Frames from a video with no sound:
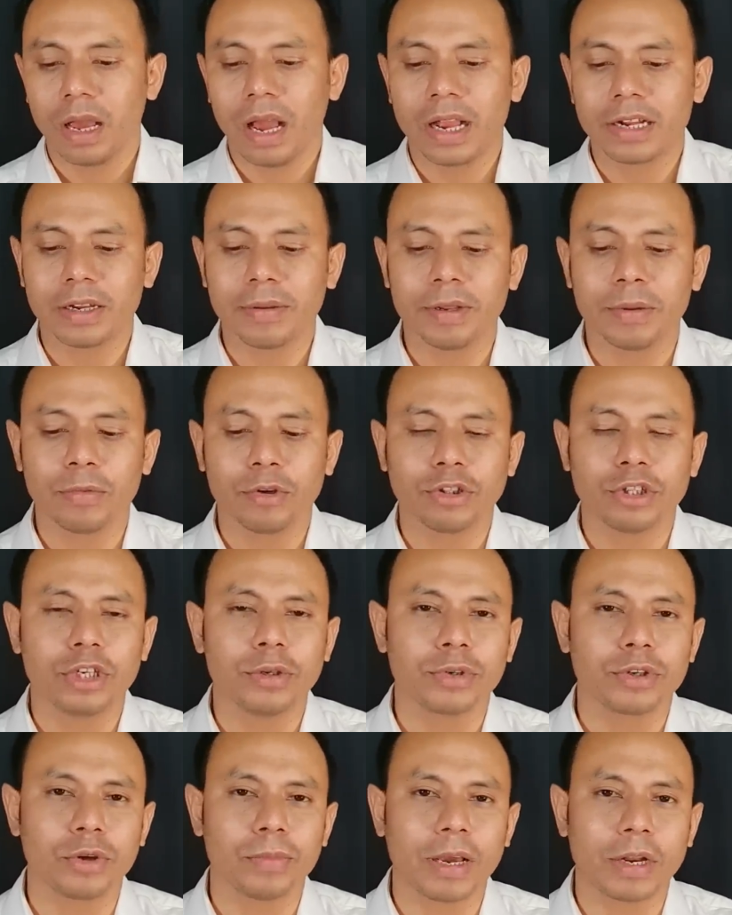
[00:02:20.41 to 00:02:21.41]
আসামের
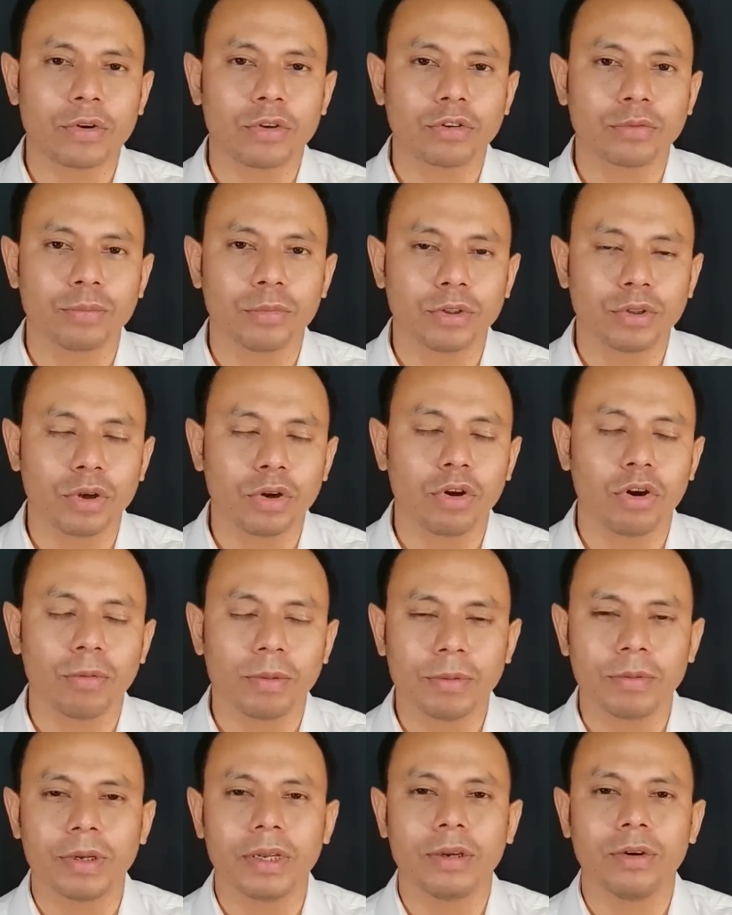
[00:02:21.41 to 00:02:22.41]
মন্ত্রিসভা রদবদল
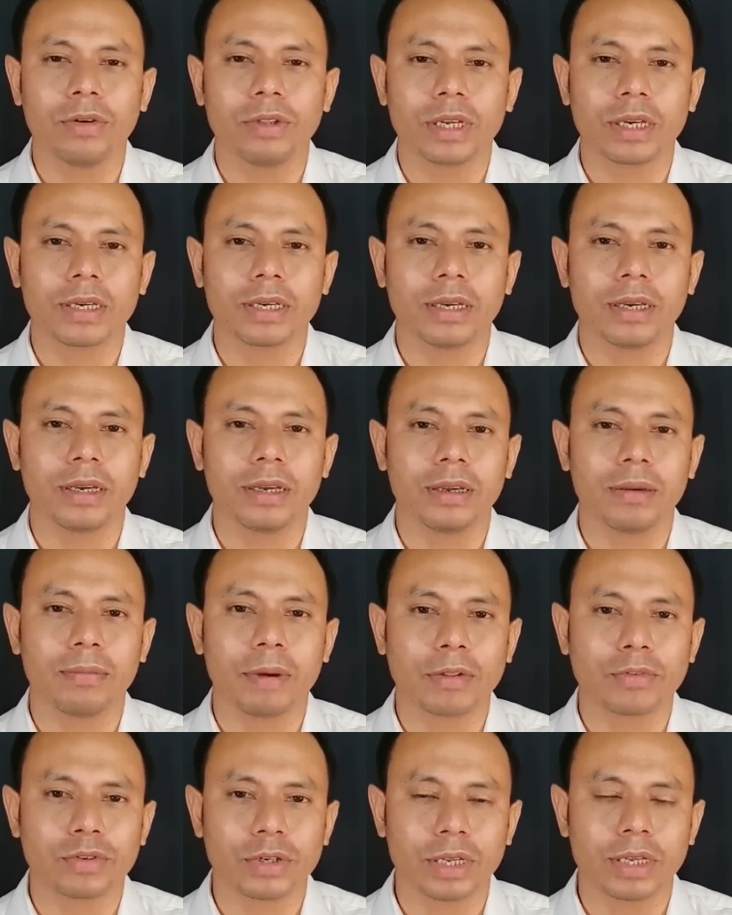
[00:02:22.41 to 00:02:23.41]
হবে বলে অনেক
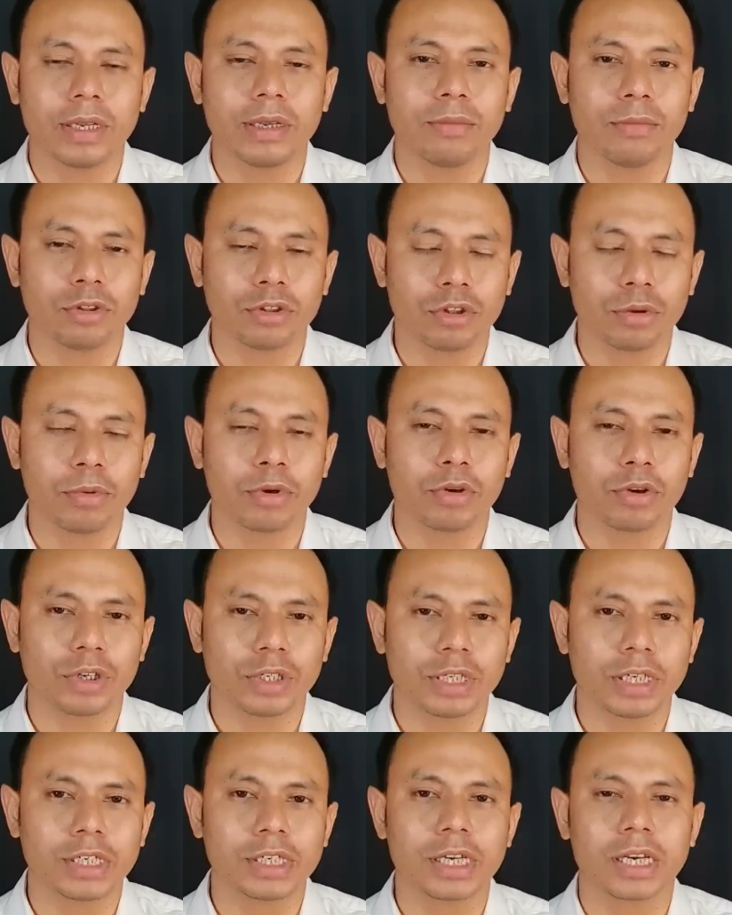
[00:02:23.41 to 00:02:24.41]
মানুষই মন্তব্য
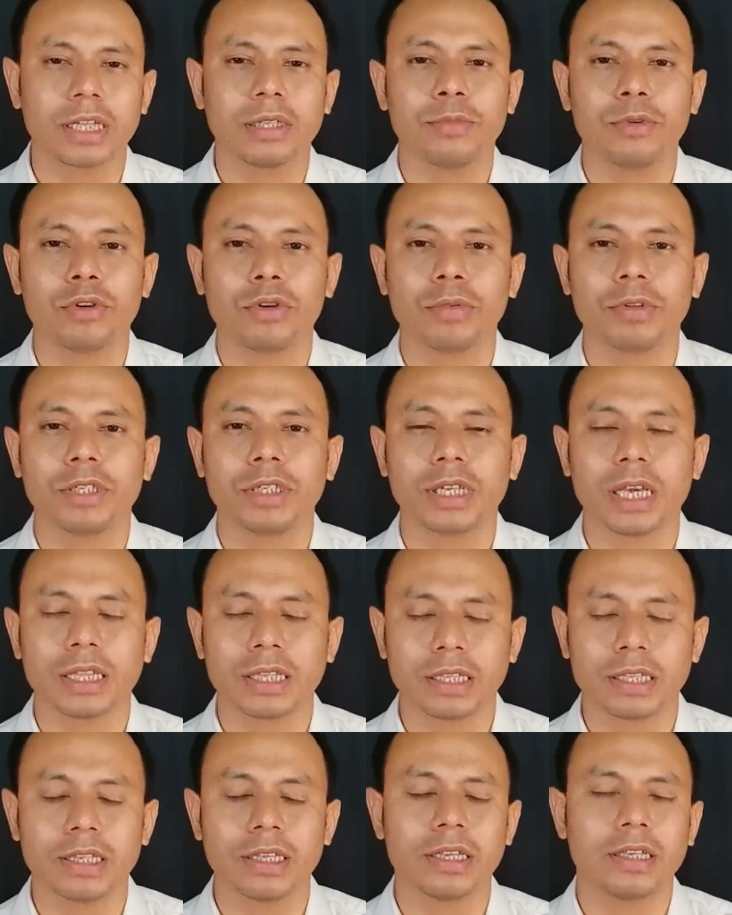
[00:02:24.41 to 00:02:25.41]
করেছিলেন সেখানে মুখ্যমন্ত্রী
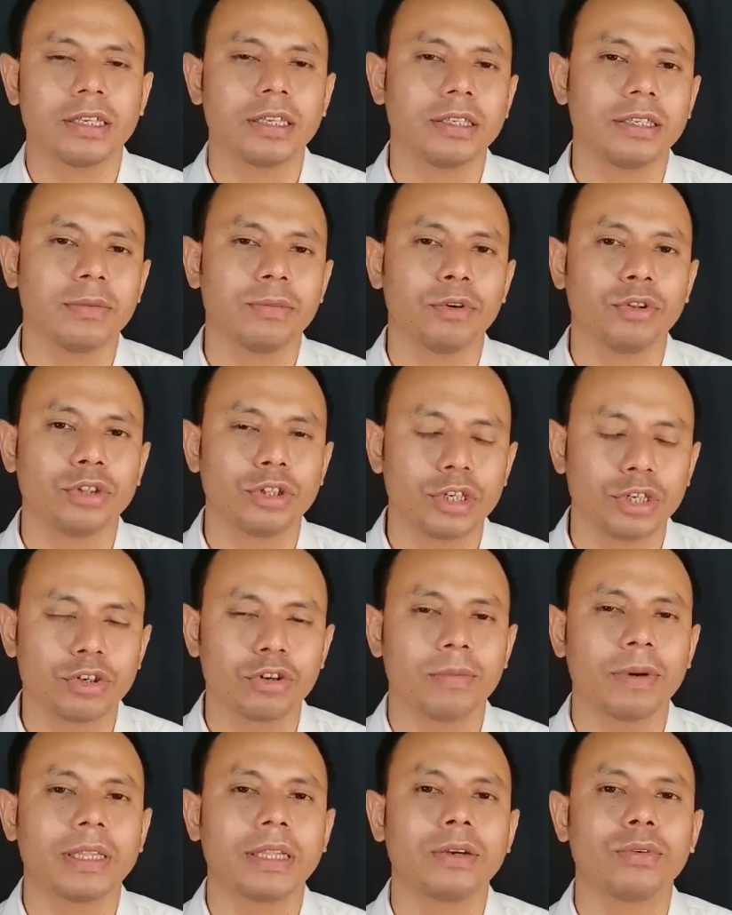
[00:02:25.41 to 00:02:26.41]
জানিয়ে দিয়েছেন যে
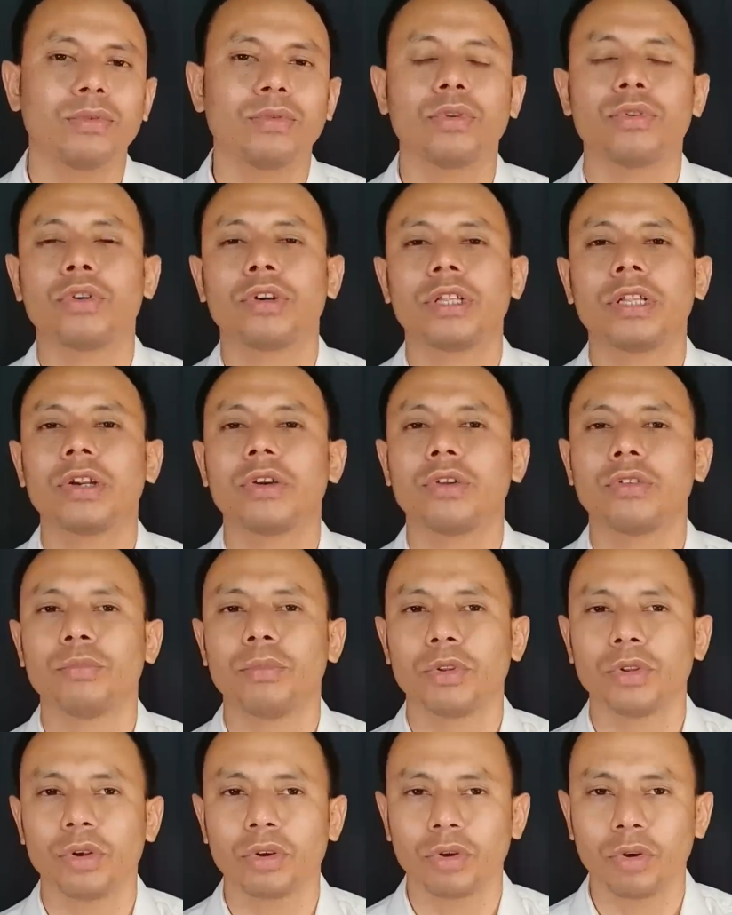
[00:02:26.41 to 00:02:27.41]
মন্ত্রিসভাতে কোনো ধরনের
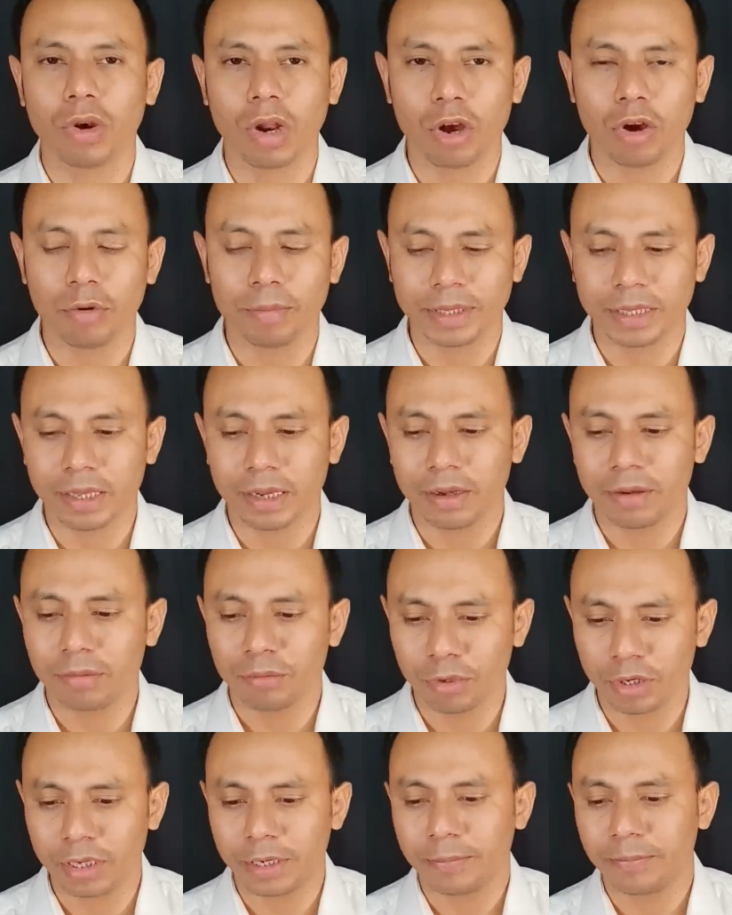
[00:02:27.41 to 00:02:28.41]
রদবদল করা হবে না
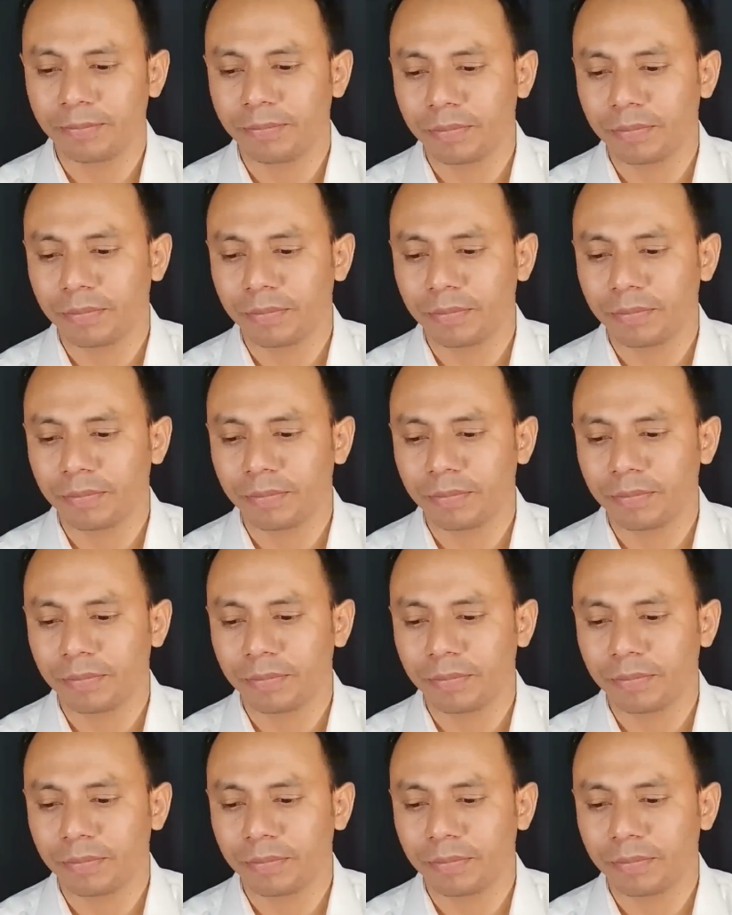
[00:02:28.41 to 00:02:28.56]
বলে